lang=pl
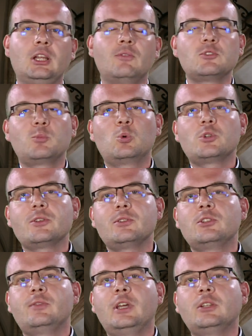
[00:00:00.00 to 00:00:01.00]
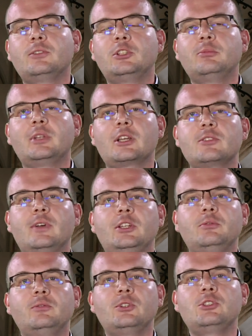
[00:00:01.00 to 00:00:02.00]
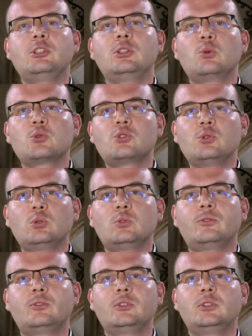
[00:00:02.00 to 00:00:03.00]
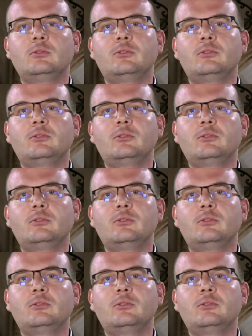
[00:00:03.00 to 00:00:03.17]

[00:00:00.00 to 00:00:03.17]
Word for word: Współczesny świat w tym tak zwanym wyścigu szczurów e,